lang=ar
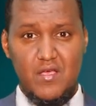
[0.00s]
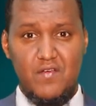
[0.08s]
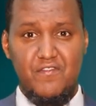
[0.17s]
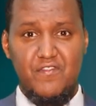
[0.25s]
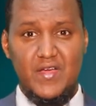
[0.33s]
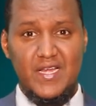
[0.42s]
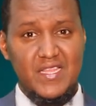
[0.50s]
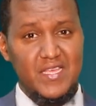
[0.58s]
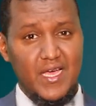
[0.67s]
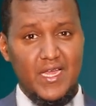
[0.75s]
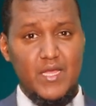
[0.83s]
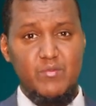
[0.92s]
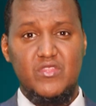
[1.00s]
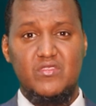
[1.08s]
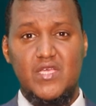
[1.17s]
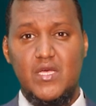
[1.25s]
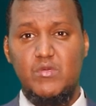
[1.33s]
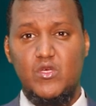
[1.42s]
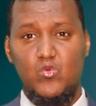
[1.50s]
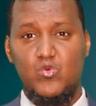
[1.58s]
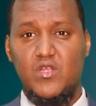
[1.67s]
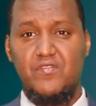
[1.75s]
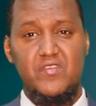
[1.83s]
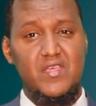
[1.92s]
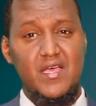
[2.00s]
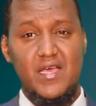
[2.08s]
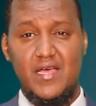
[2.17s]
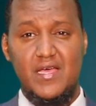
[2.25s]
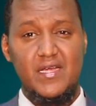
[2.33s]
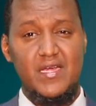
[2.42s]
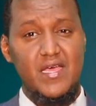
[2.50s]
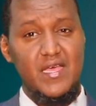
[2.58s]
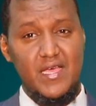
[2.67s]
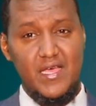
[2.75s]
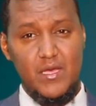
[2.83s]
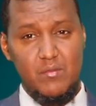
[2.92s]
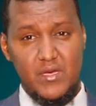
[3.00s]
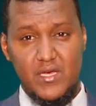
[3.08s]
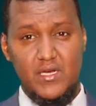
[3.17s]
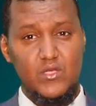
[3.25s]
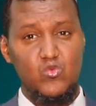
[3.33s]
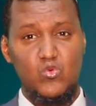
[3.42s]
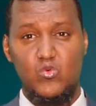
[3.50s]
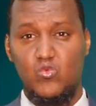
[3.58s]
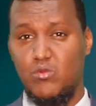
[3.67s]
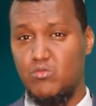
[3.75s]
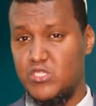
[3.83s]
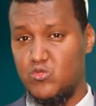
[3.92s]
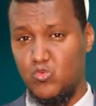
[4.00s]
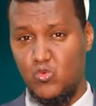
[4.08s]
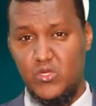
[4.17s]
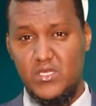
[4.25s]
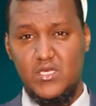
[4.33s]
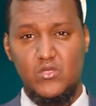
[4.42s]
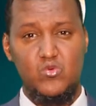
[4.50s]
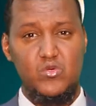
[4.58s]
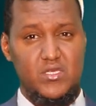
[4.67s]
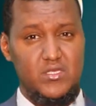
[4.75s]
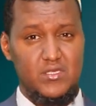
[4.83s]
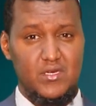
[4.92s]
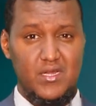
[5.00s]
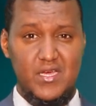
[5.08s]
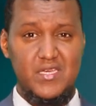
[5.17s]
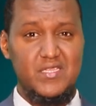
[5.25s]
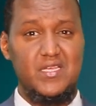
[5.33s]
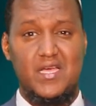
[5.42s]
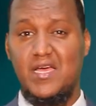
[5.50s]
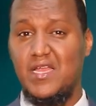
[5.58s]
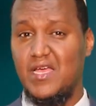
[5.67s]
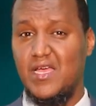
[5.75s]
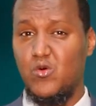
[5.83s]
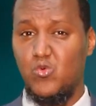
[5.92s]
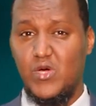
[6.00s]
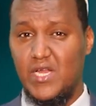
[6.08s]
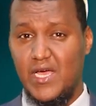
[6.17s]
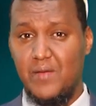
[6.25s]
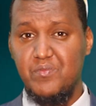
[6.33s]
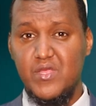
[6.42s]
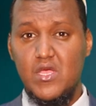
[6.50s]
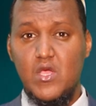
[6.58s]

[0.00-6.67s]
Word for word: فليعلم الطامعون فيها أنها أمانة ومسؤولية عند الله تعالى أولا